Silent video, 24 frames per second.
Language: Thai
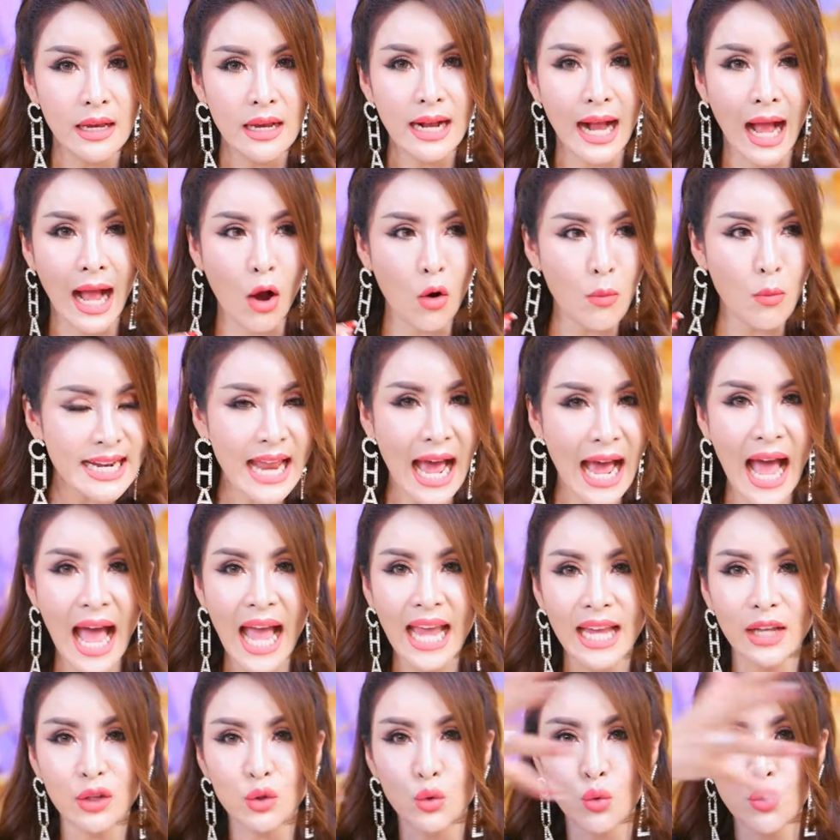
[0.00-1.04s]
เขาได้
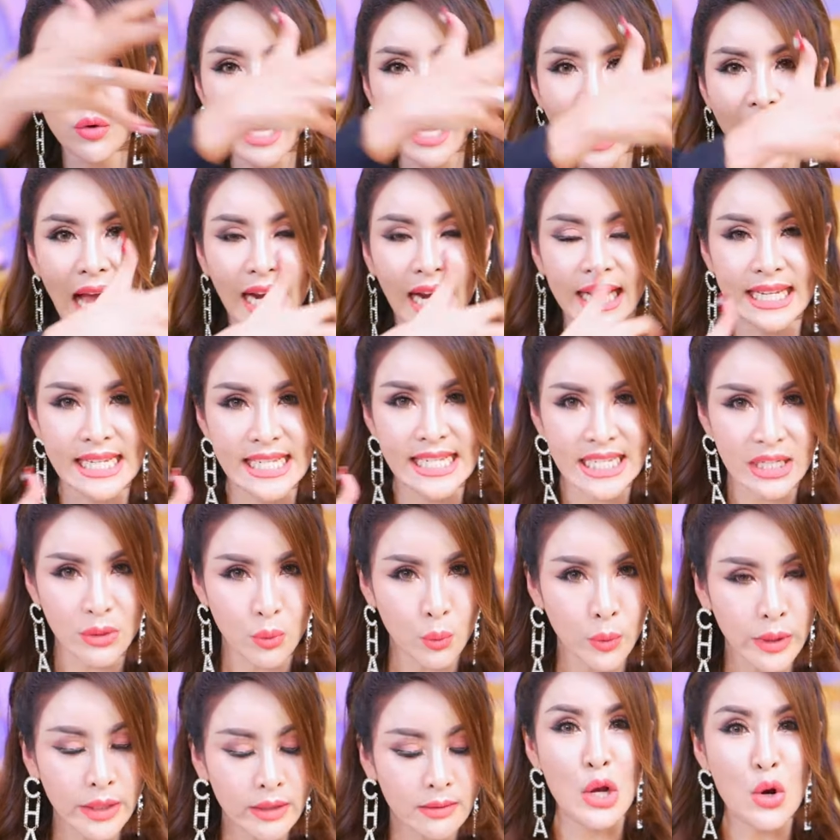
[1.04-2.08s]
ทุกอย่างในชี
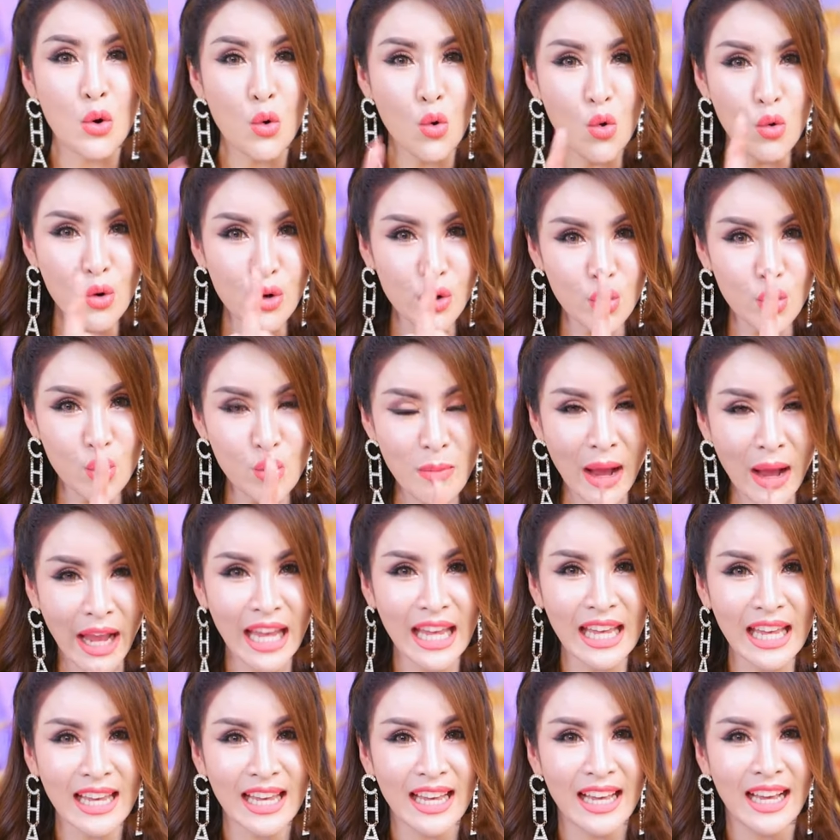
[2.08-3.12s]
วิต คุณรู้ไหม
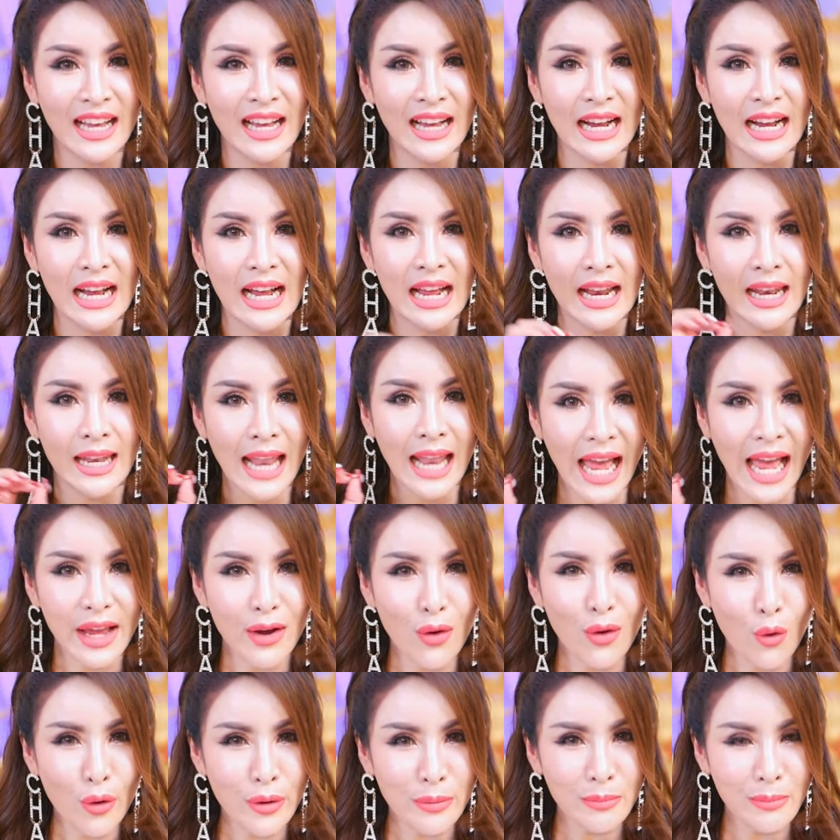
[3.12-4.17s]
หลาย
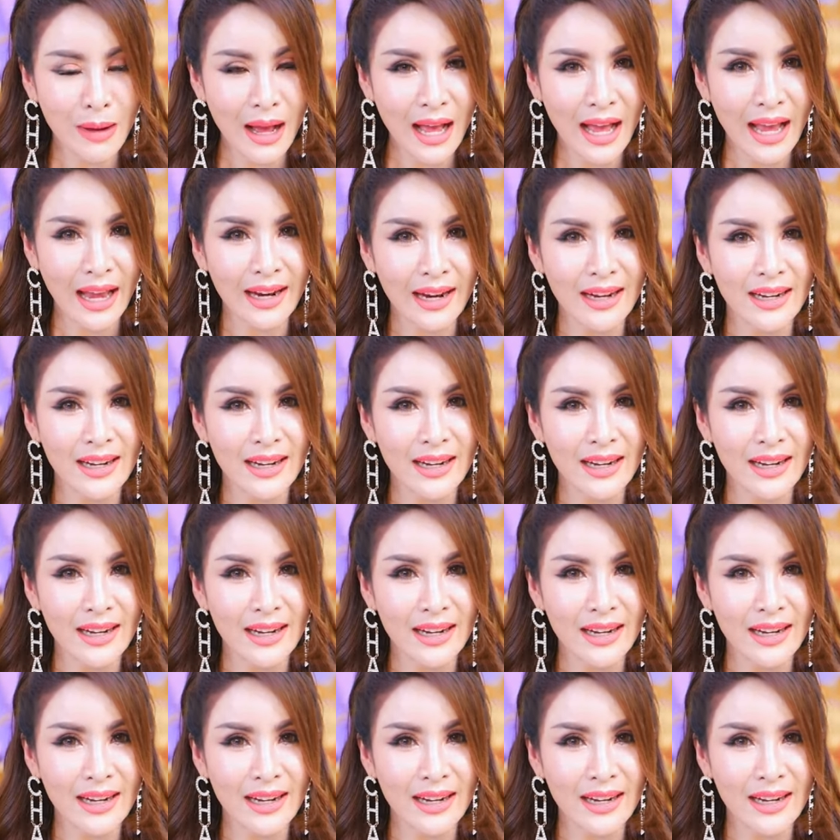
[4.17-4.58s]
คนมาก